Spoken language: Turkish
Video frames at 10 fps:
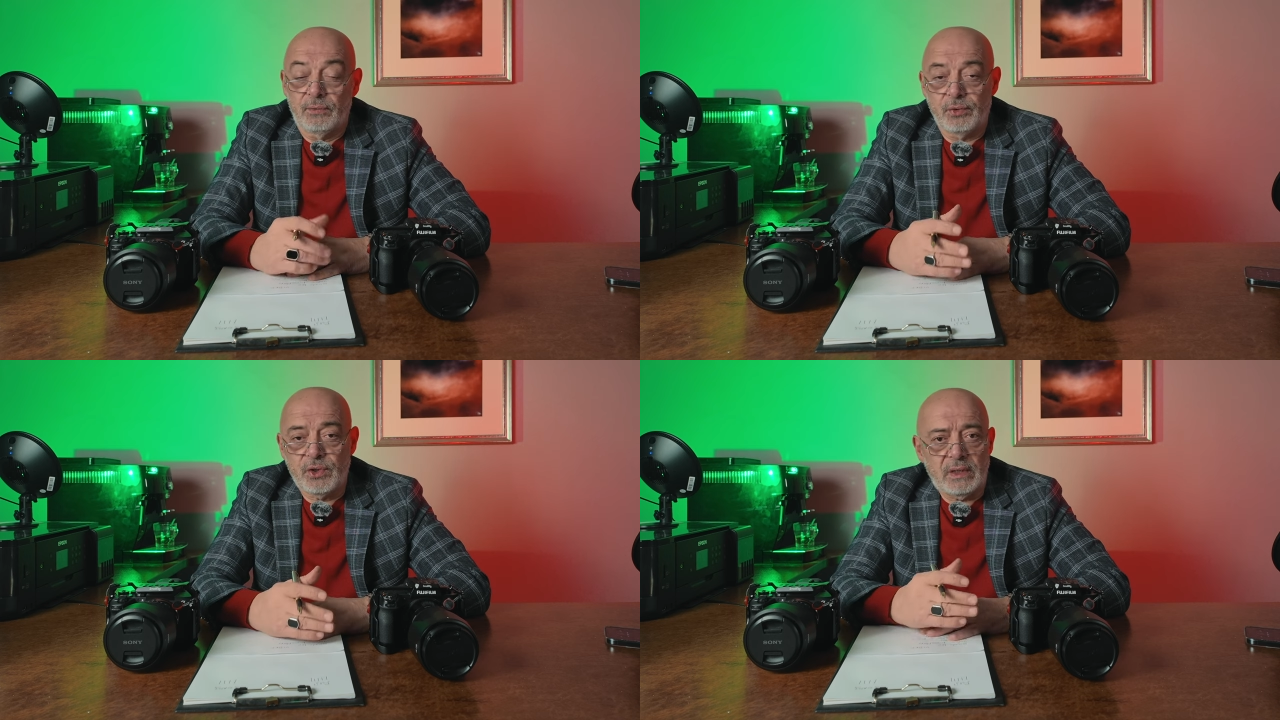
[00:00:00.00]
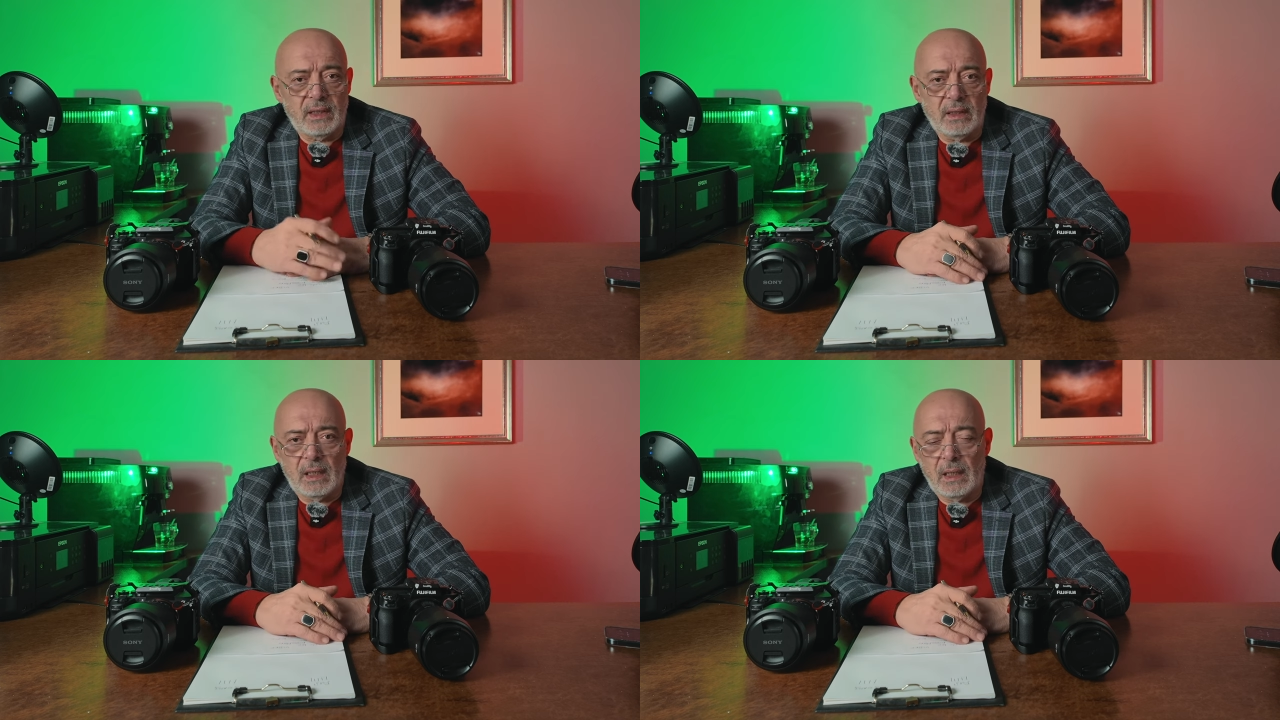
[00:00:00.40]

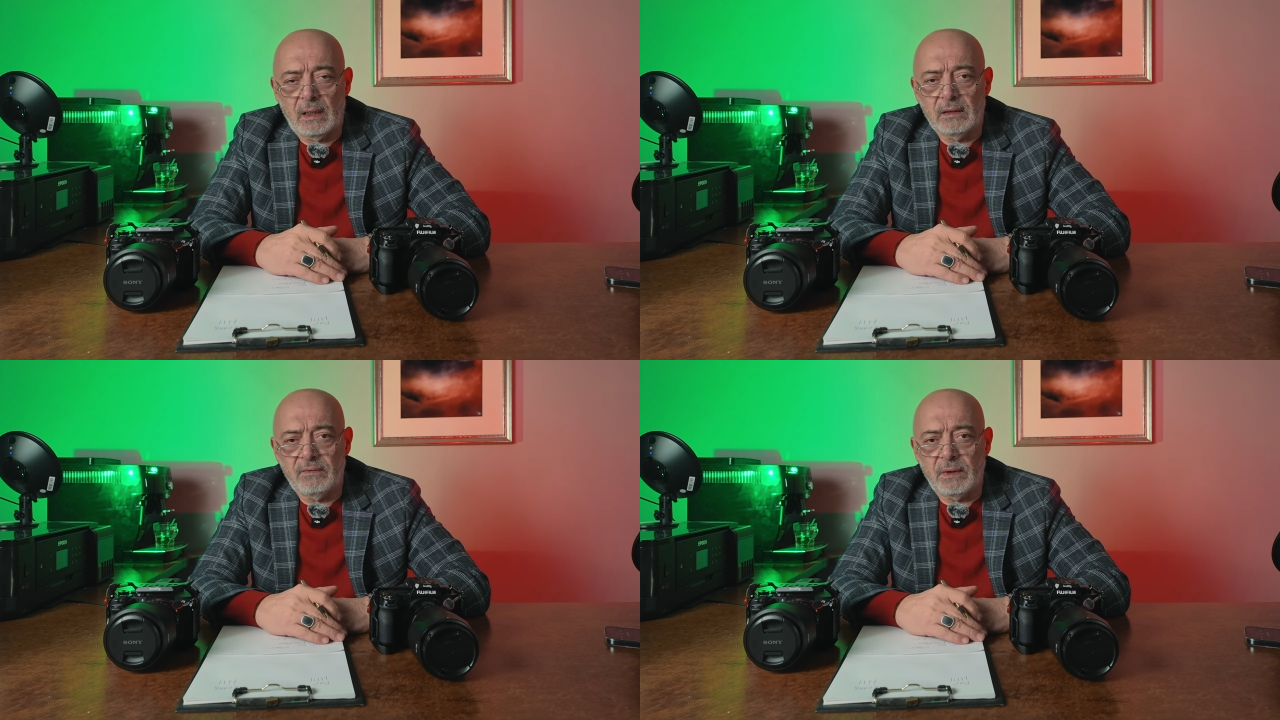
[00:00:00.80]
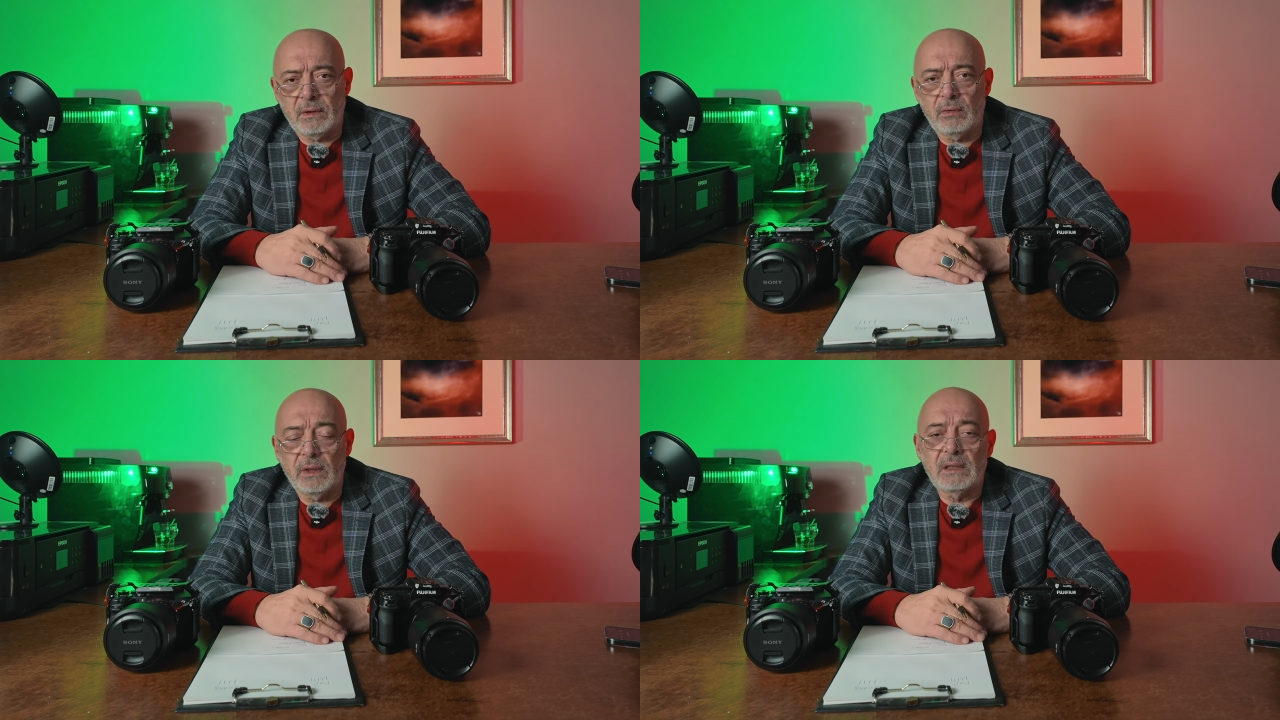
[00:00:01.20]
Fuji'de
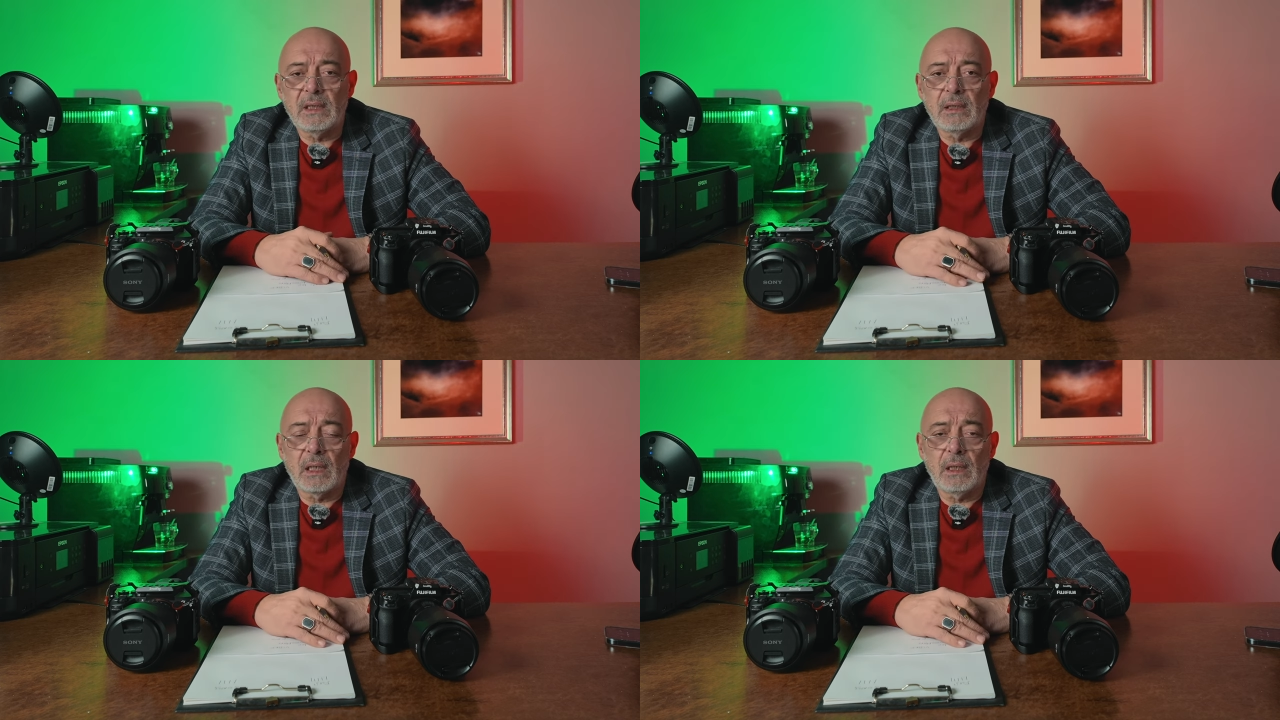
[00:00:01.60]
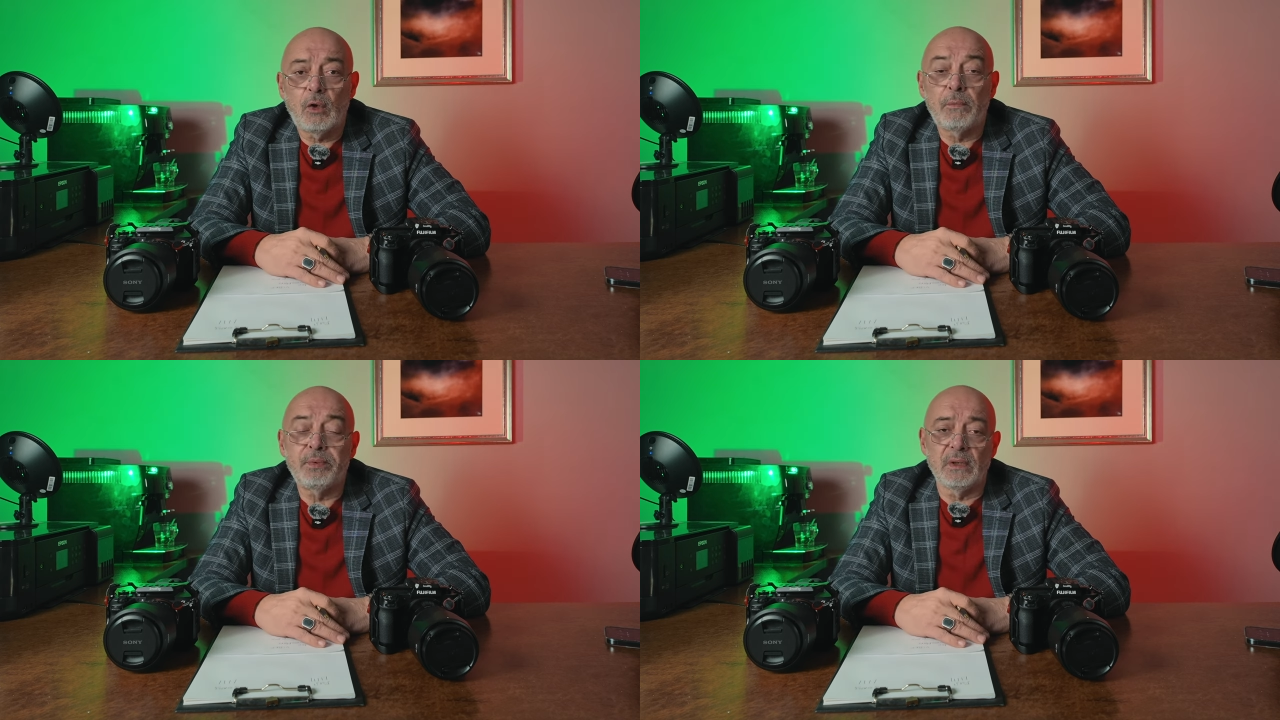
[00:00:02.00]
6,2K
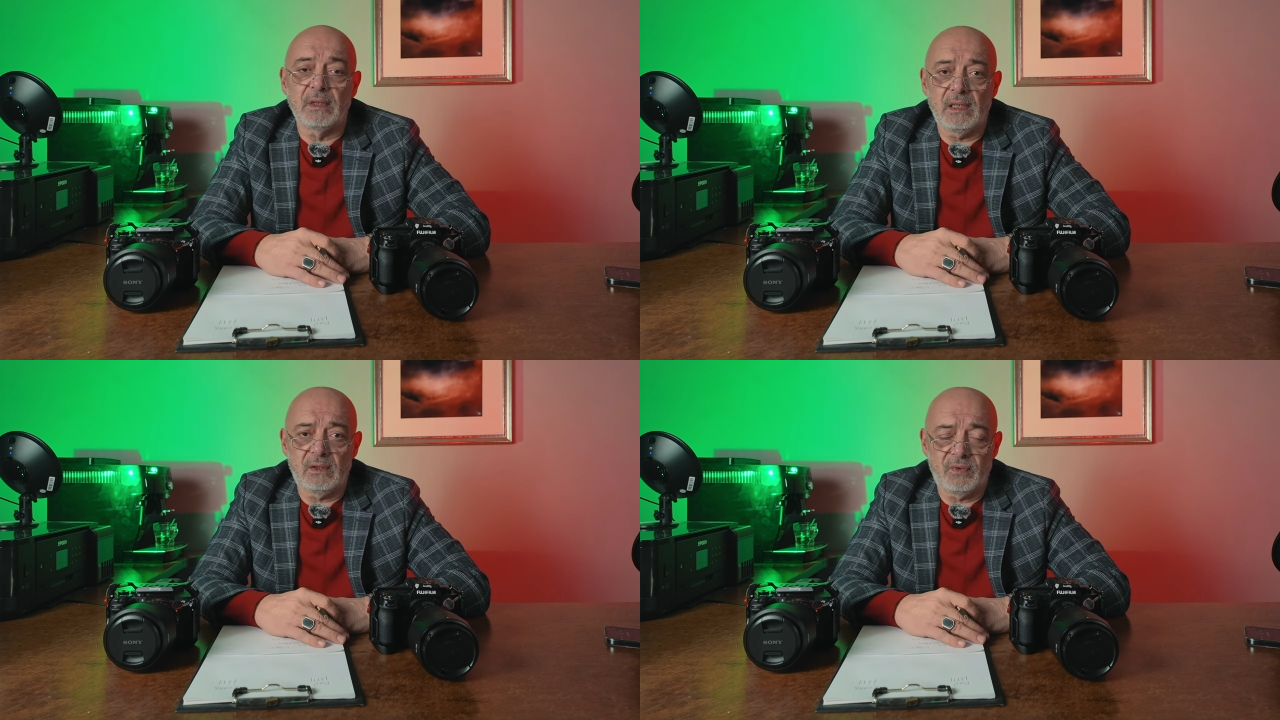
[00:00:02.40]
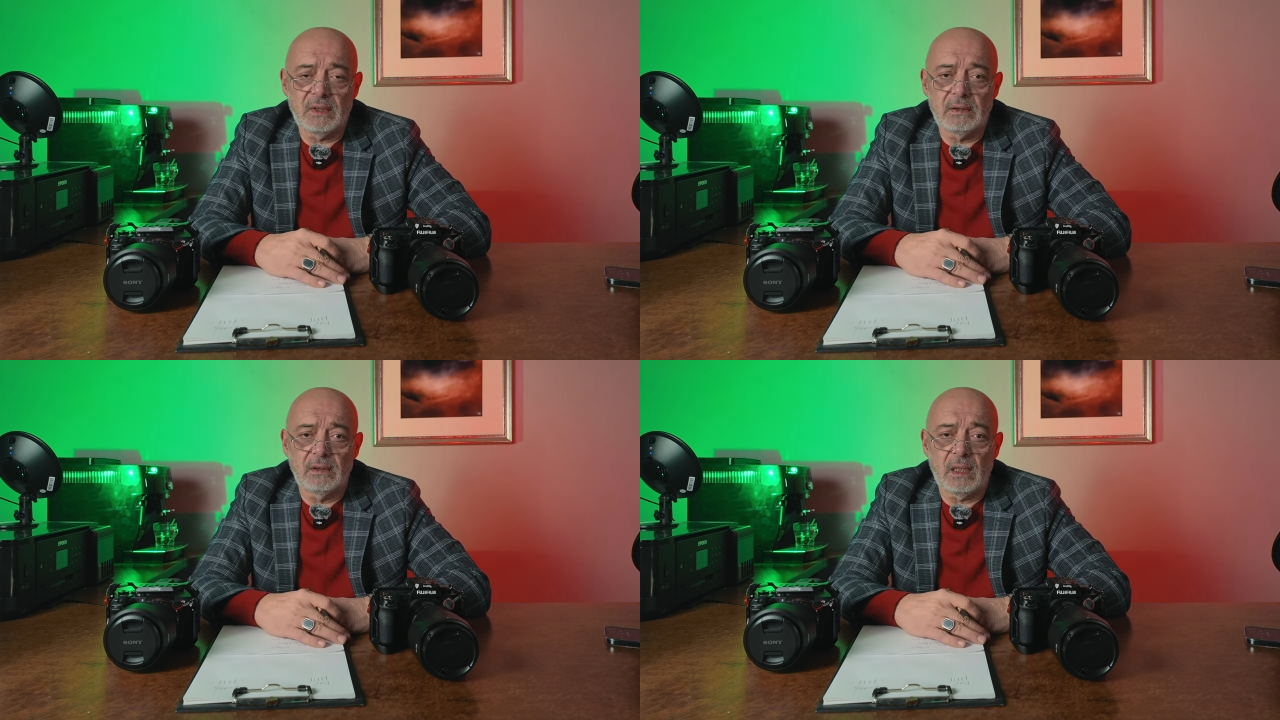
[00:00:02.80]
Open Gate
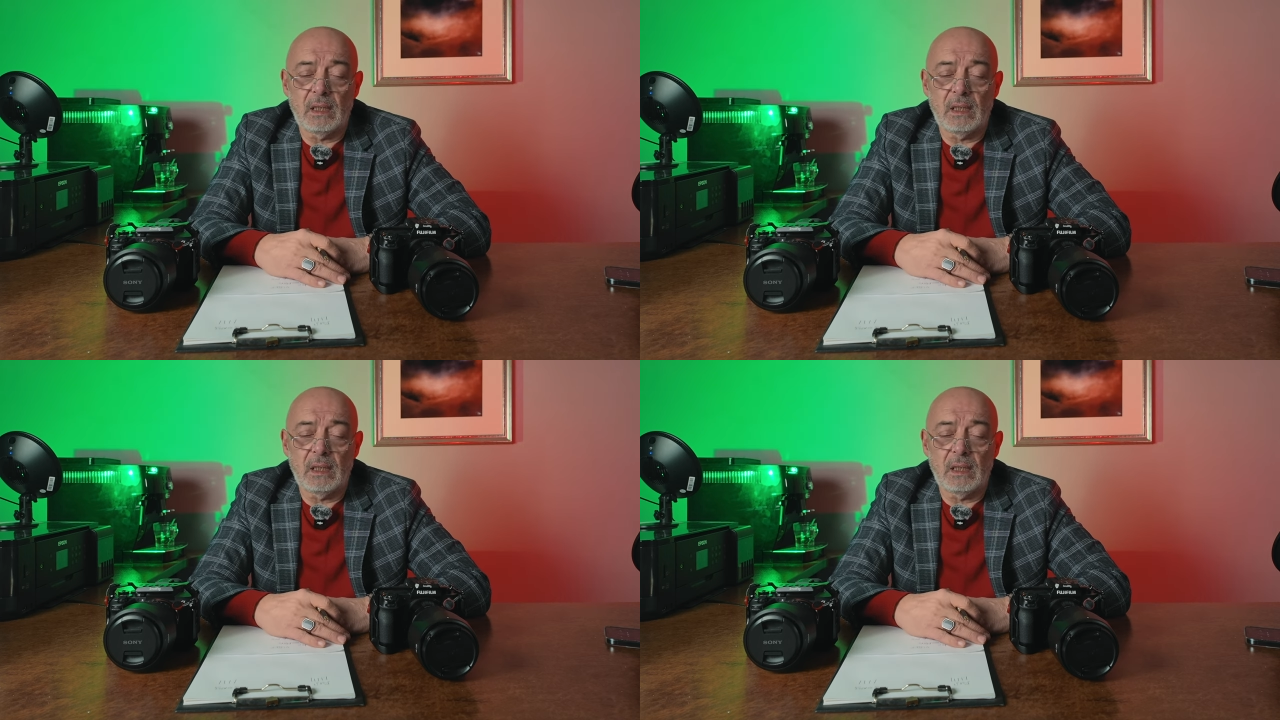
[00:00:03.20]
var.